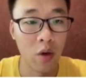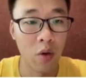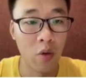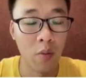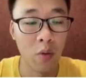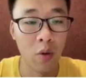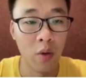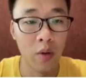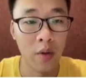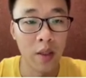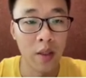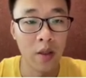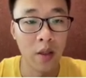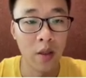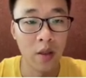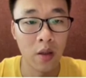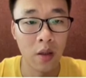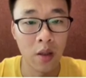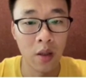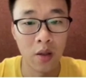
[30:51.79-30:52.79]
我们会在
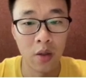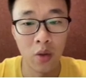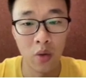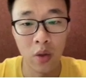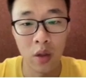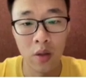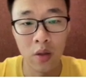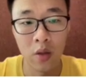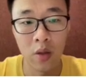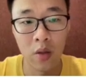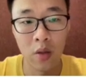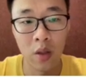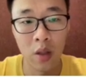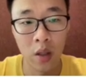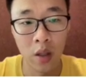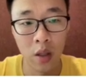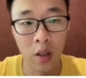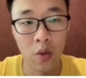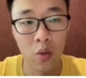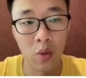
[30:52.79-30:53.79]
这个阶段去
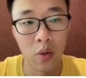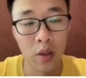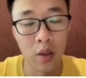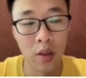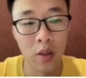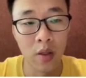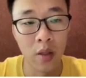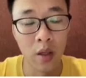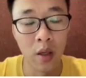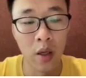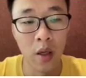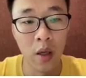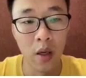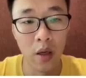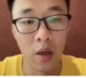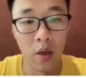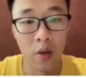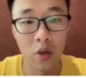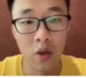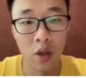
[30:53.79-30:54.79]
提取一些
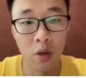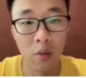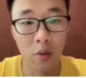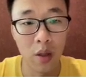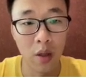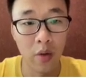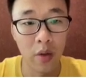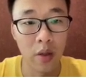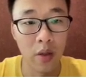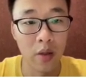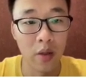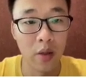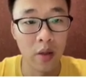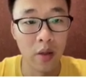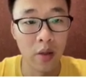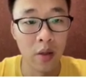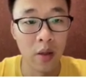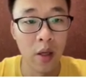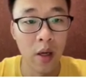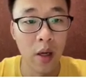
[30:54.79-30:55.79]
shape 相关的信
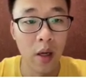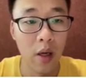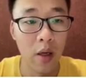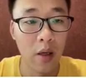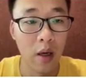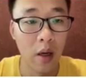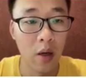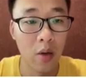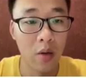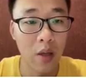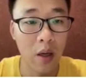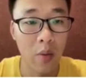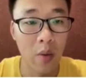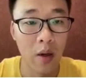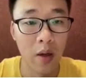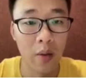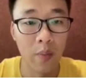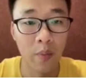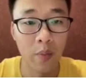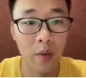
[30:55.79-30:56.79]
息，然后再
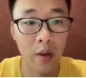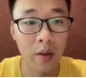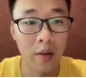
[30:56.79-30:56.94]
往